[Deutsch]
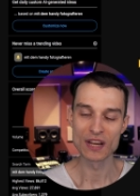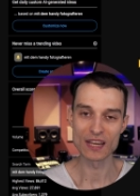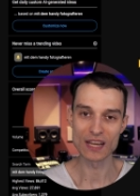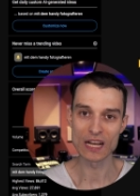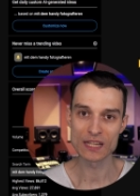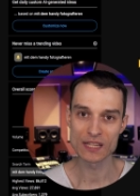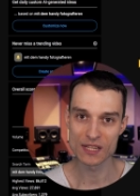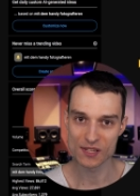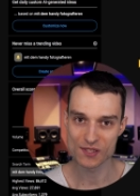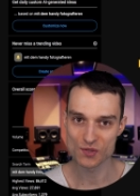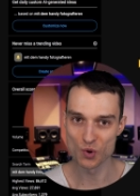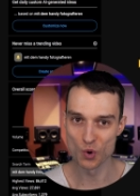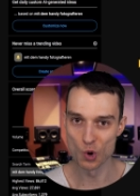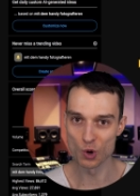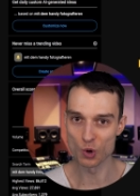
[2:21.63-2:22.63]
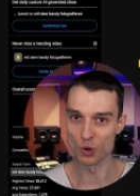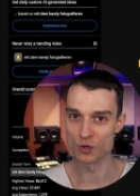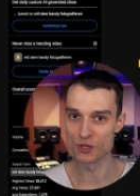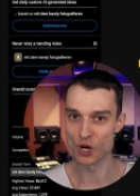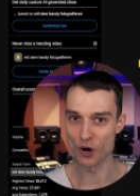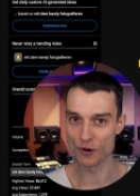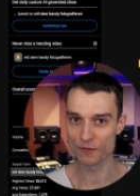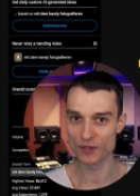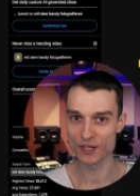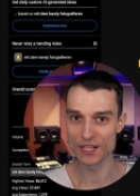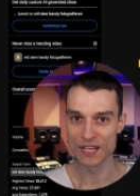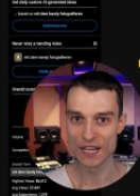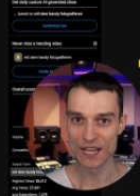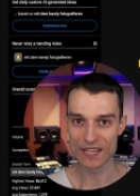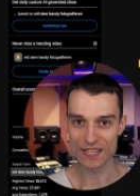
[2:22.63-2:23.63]
lade das hoch und hoffe,
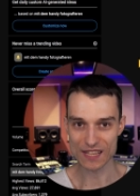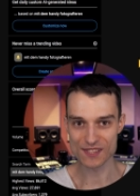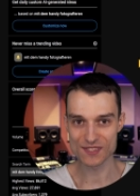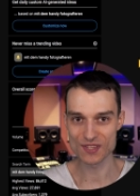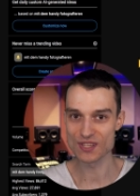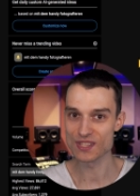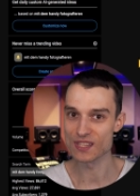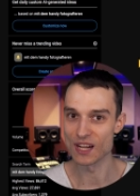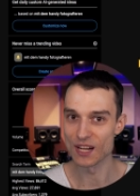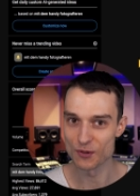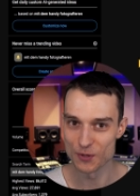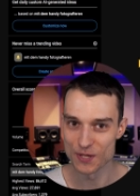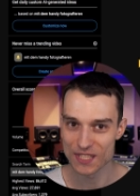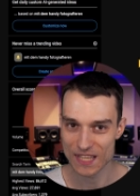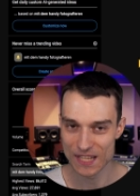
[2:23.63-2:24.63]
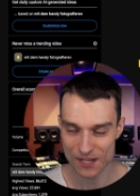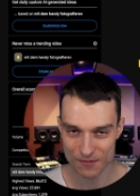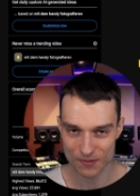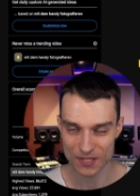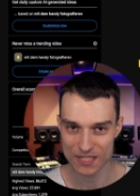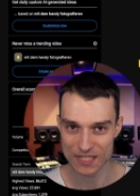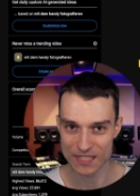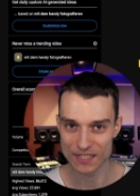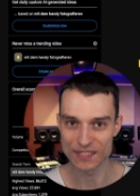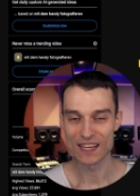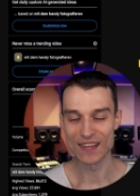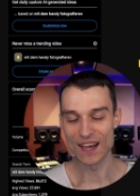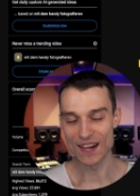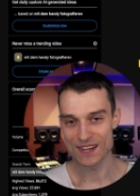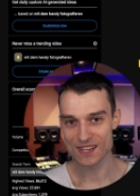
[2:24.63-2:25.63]
dass ich dadurch Geld verdiene.
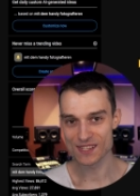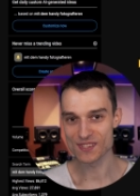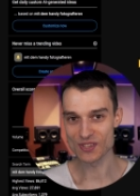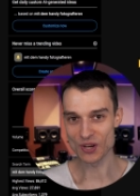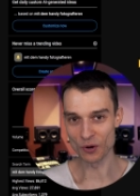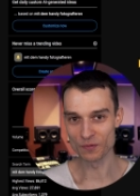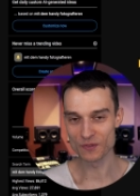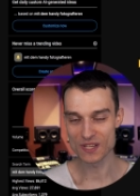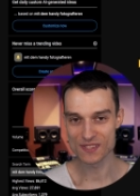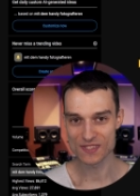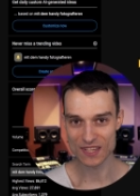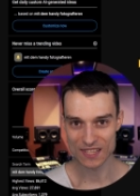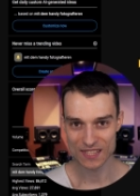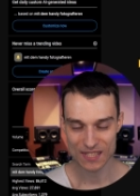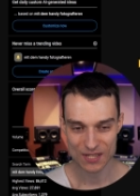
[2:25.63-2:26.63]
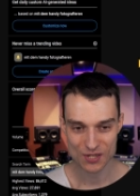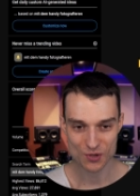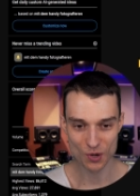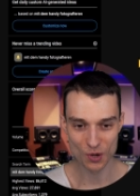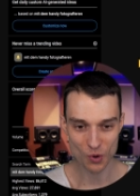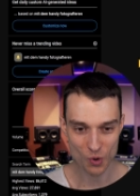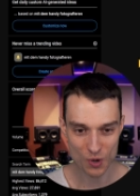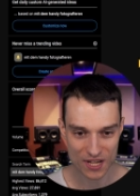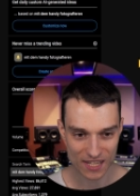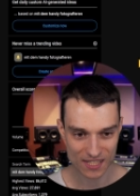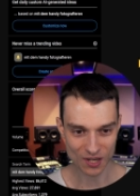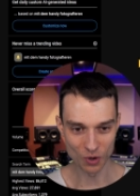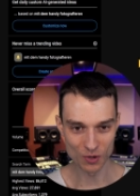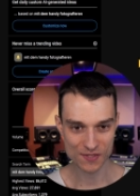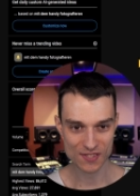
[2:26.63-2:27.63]
Leider sind auf diese Idee schon
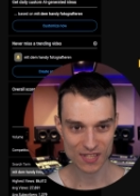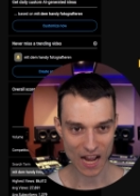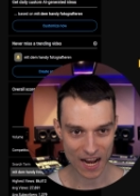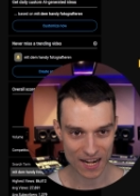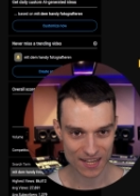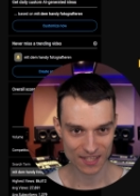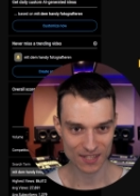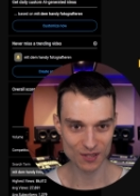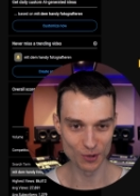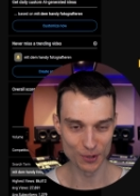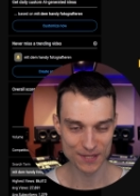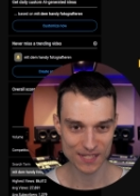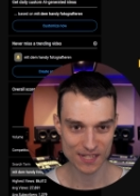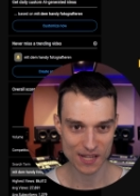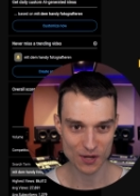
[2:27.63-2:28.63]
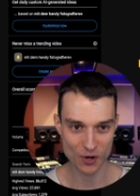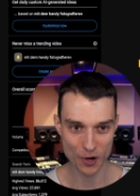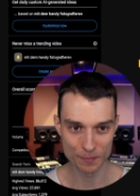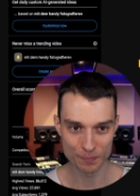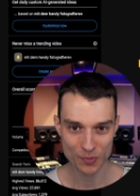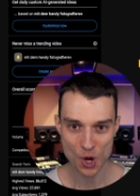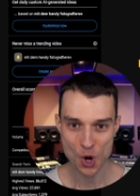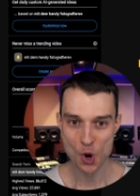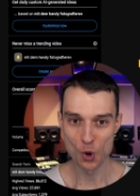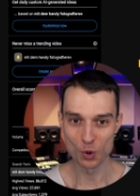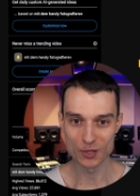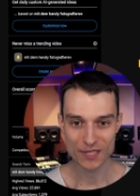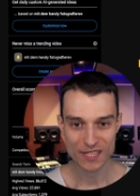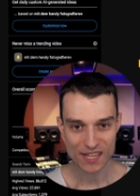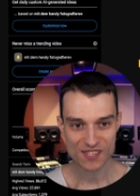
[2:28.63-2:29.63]
100.000 andere Leute gekommen
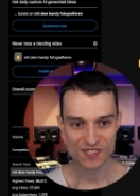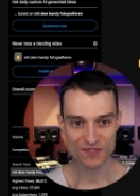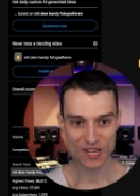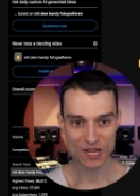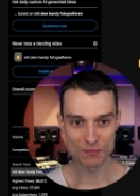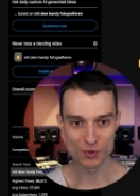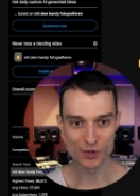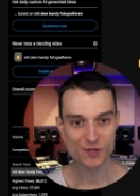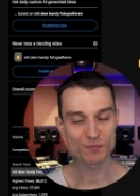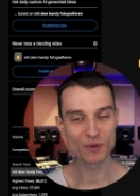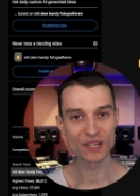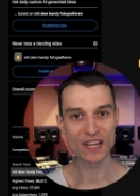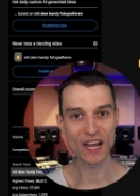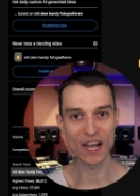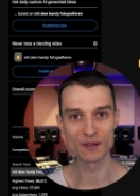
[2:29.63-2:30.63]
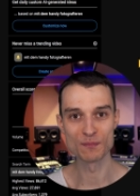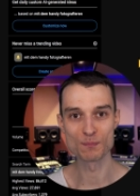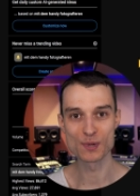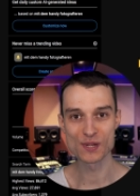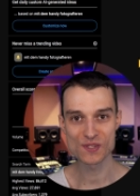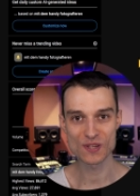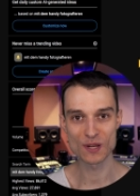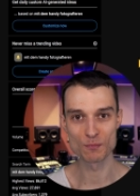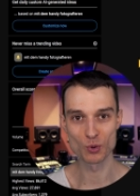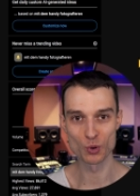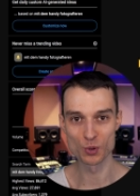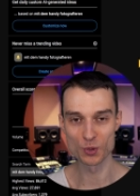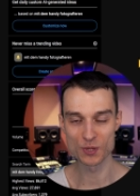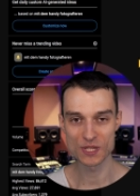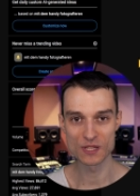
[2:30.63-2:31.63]
und deswegen muss man da ein bisschen
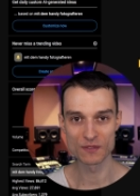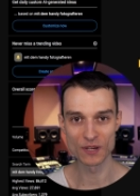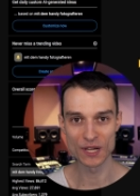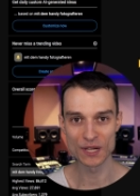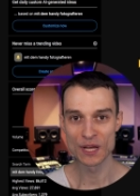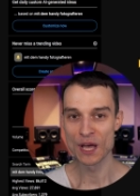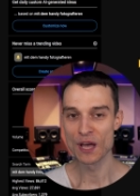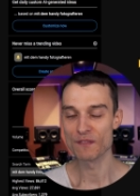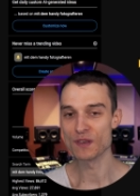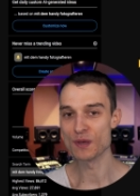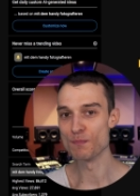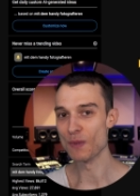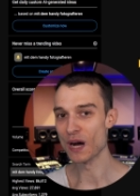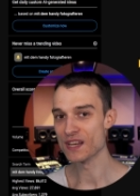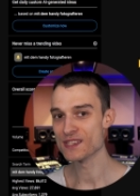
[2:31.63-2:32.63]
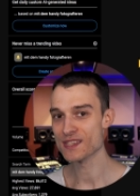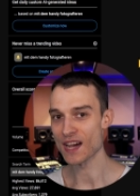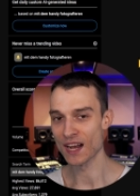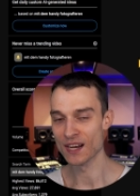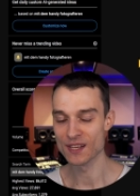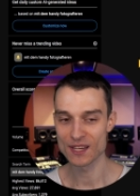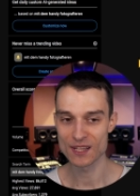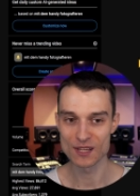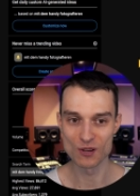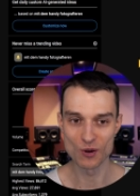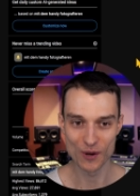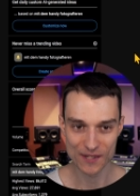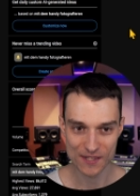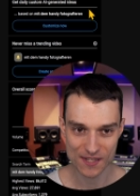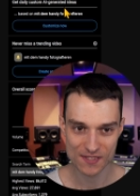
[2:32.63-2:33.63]
produktiver wie manch andere
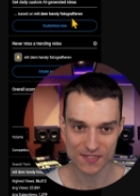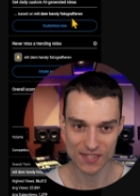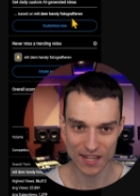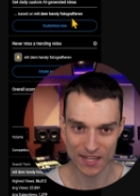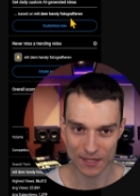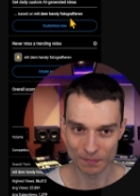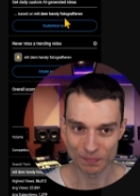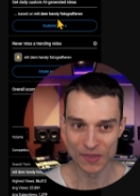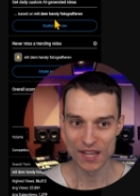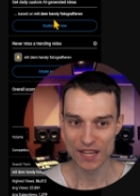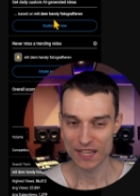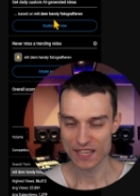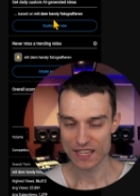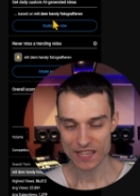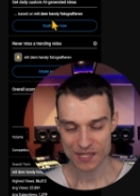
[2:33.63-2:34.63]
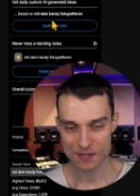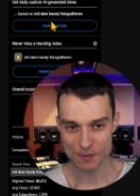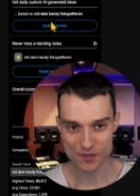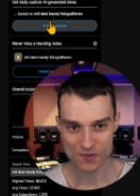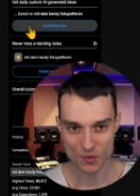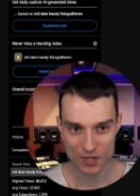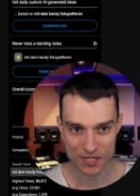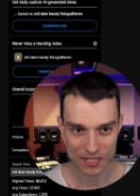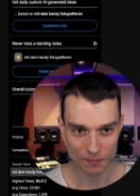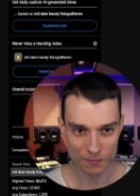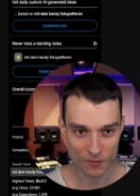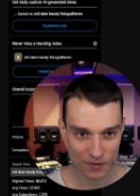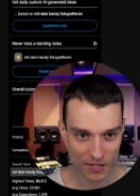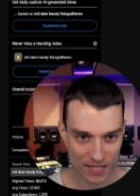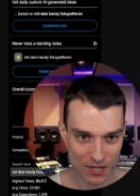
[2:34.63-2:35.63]
Leute sein. Ich persönlich
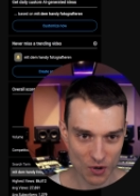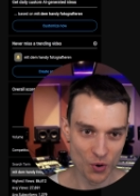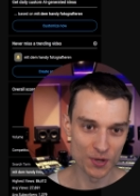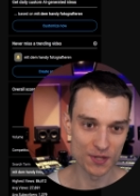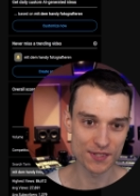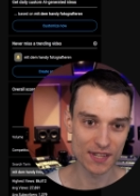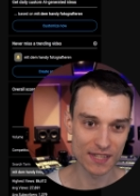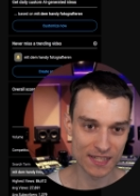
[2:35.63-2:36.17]
empfehle euch,